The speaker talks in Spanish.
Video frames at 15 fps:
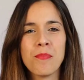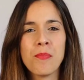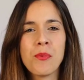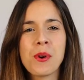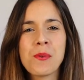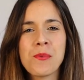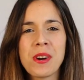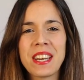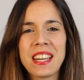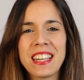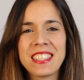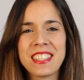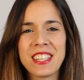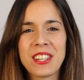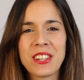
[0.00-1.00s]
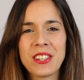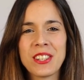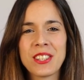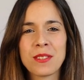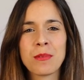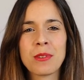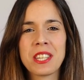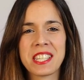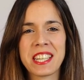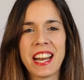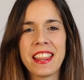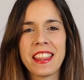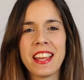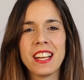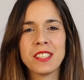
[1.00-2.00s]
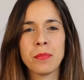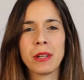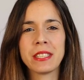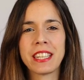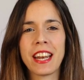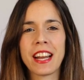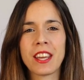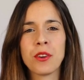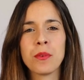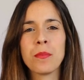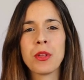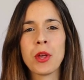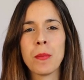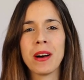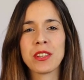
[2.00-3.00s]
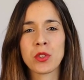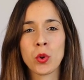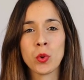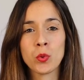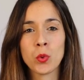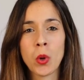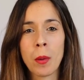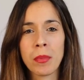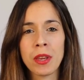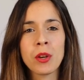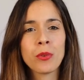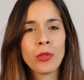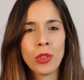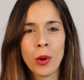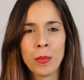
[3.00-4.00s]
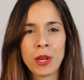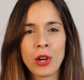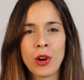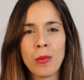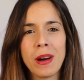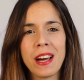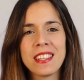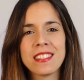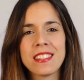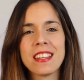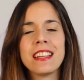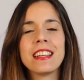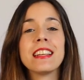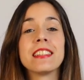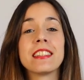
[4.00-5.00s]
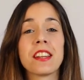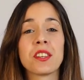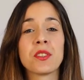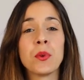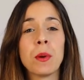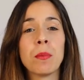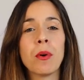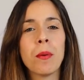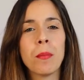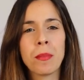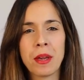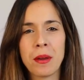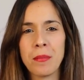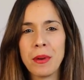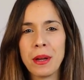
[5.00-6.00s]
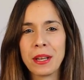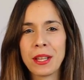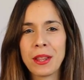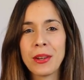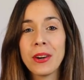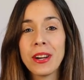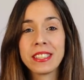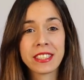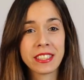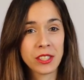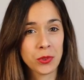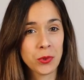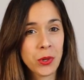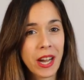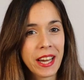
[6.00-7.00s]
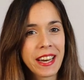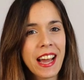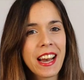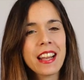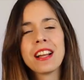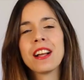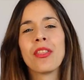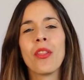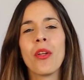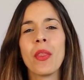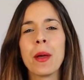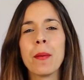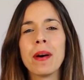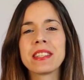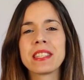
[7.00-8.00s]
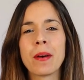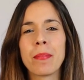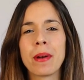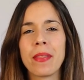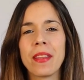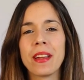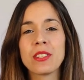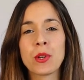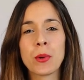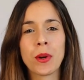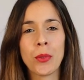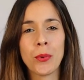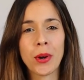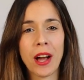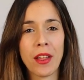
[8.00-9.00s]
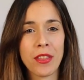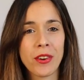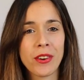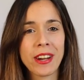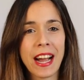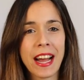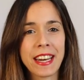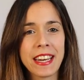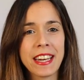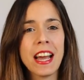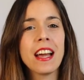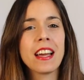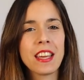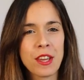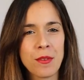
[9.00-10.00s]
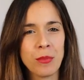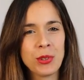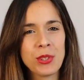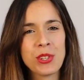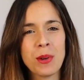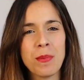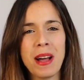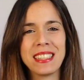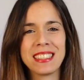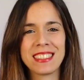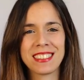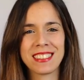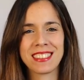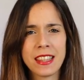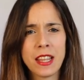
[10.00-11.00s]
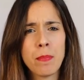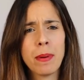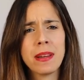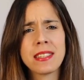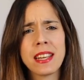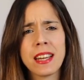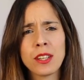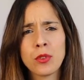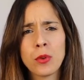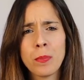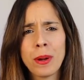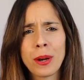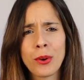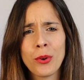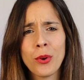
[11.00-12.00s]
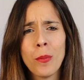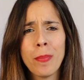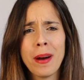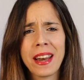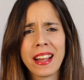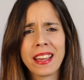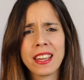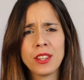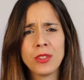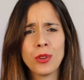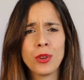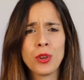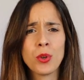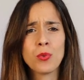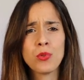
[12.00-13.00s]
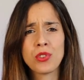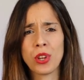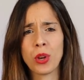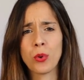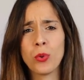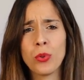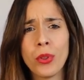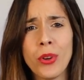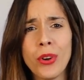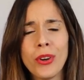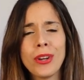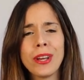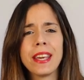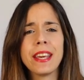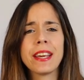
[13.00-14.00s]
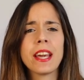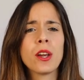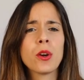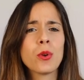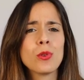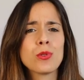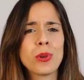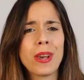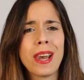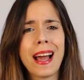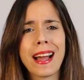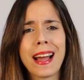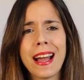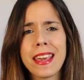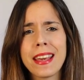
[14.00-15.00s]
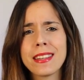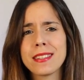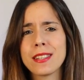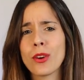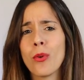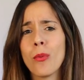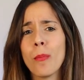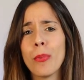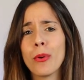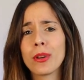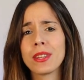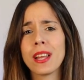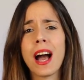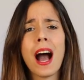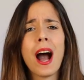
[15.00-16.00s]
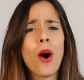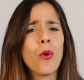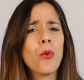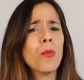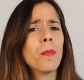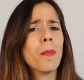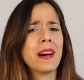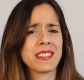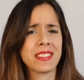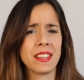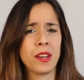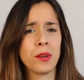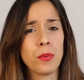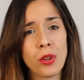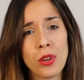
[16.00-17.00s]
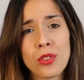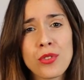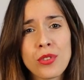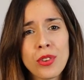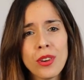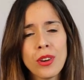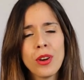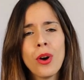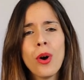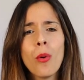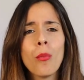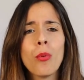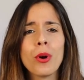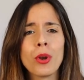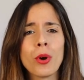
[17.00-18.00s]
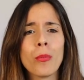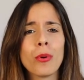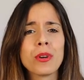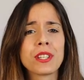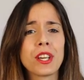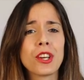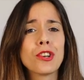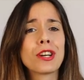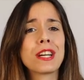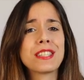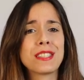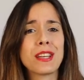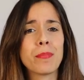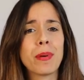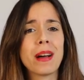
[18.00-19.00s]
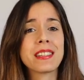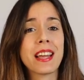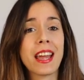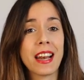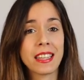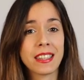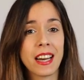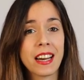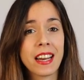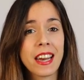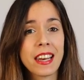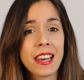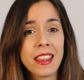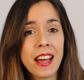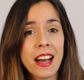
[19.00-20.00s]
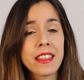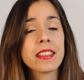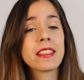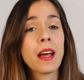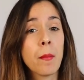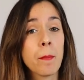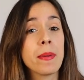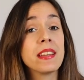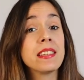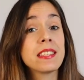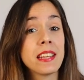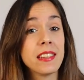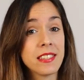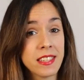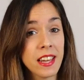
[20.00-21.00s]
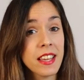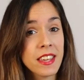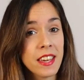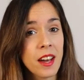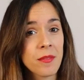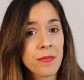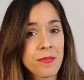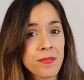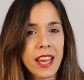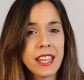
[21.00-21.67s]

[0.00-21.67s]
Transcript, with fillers: Muy buenas chicos, muchas gracias por estar aquí un vídeo más junto a mí, un domingo más. Si eres nuevo, bienvenido, este es tu canal donde vas a aprender sobre educación canina y mucho más. ¿Te pasa que tu perro no para quieto ni un segundo y que incluso en la calle se comporta aún más nervioso? Bueno, pues quiero que sepas que la tranquilidad también se enseña.